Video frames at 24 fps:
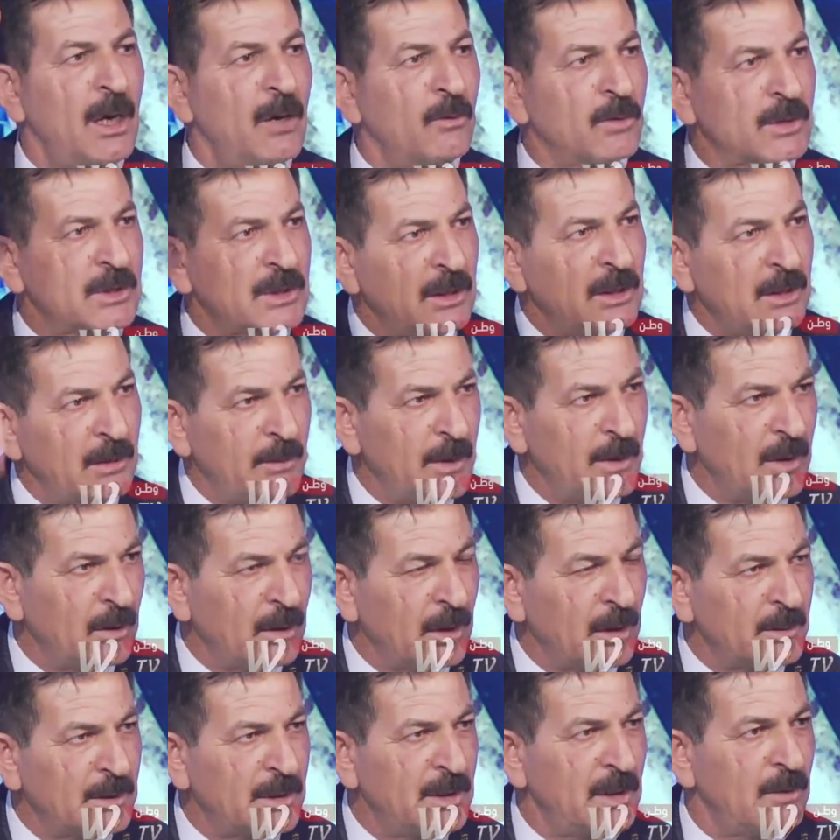وصل لل
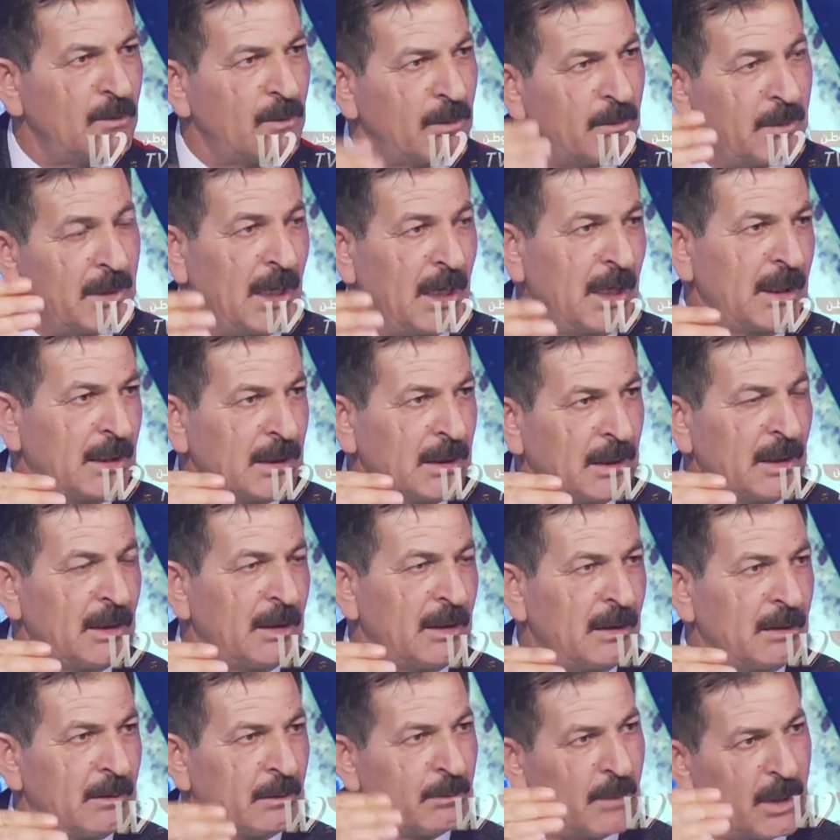150 يعني
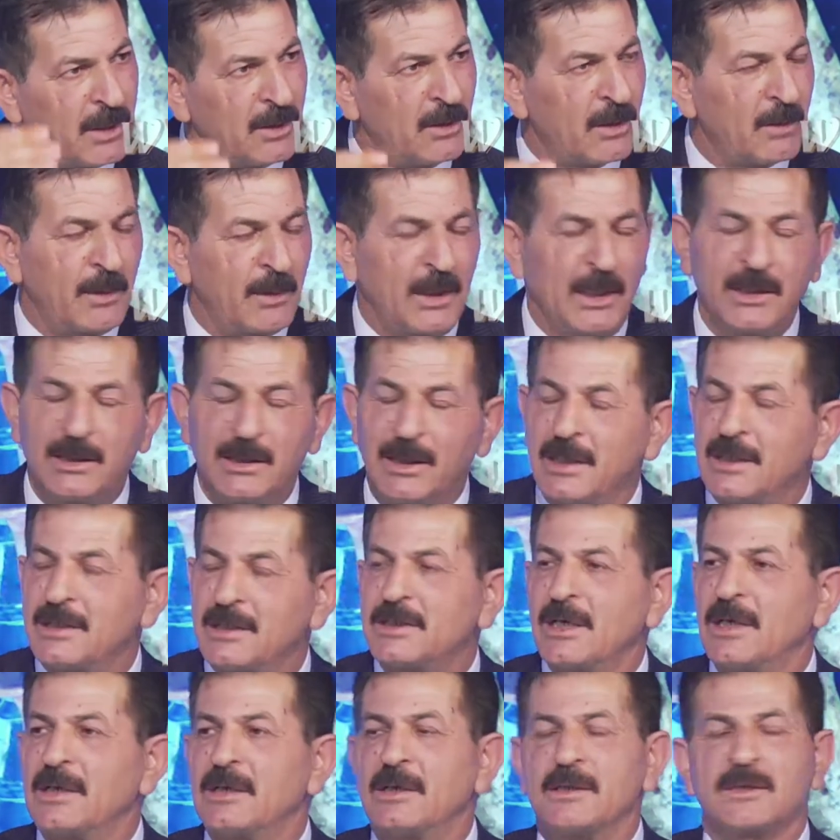48 يعني
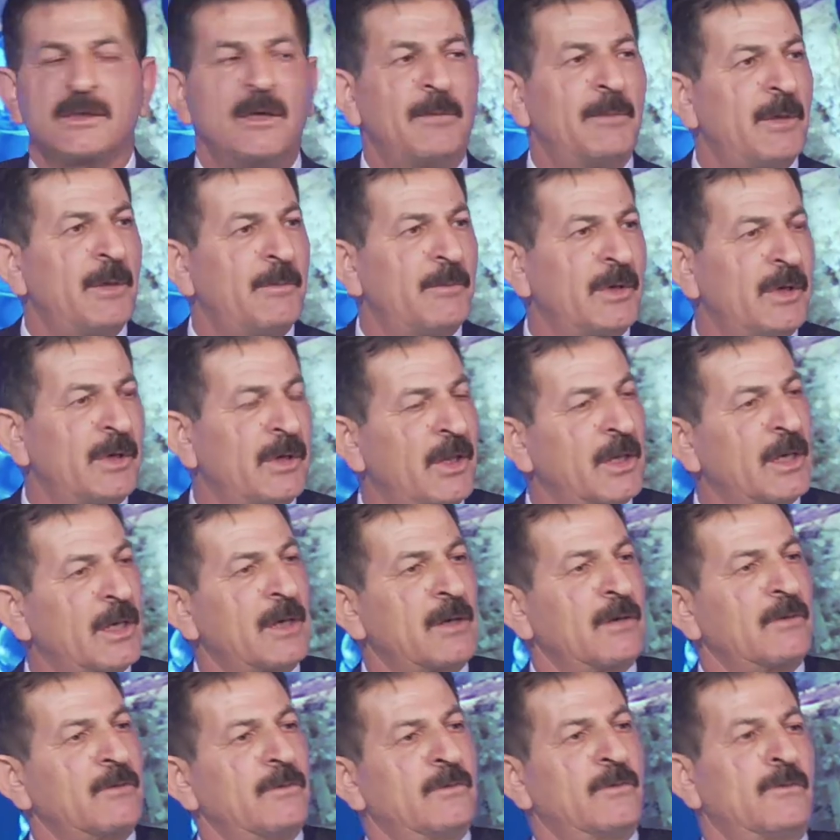كان سبب
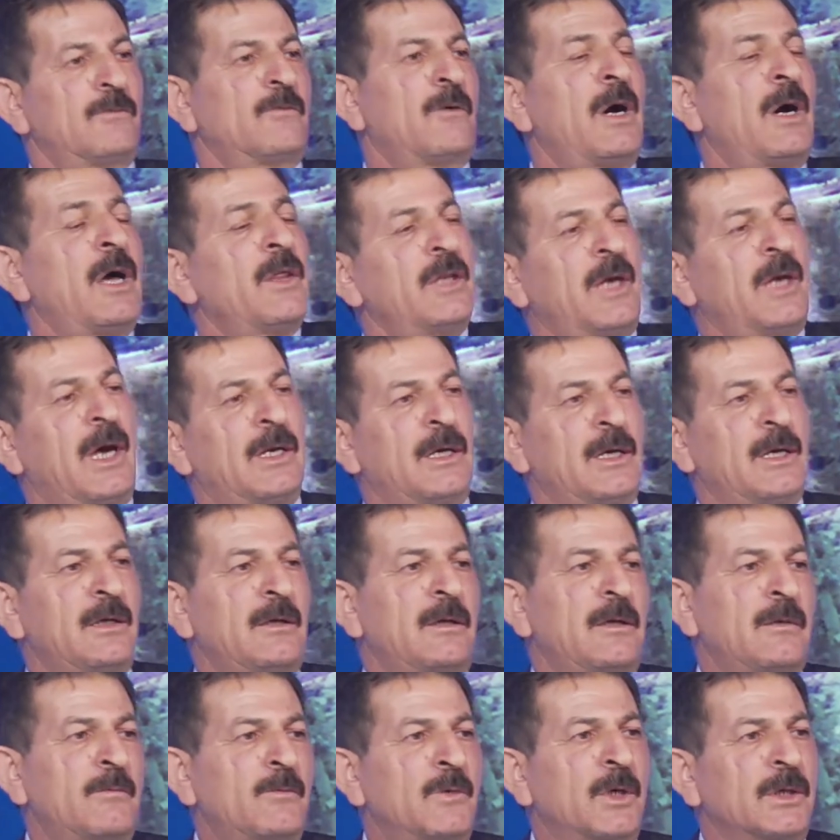ضرر واضح على
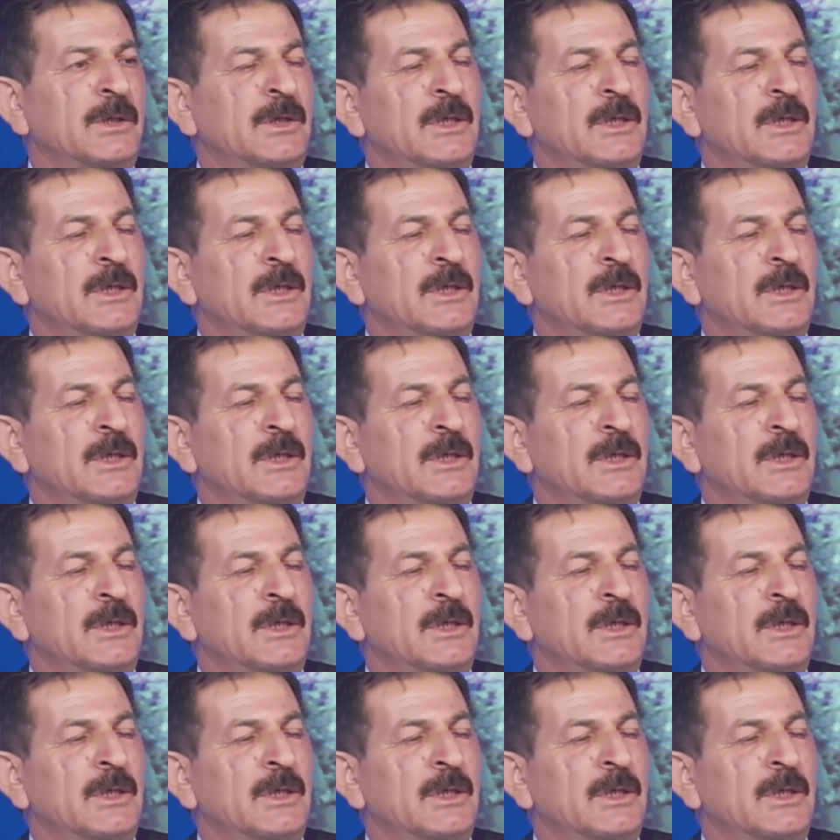المواطن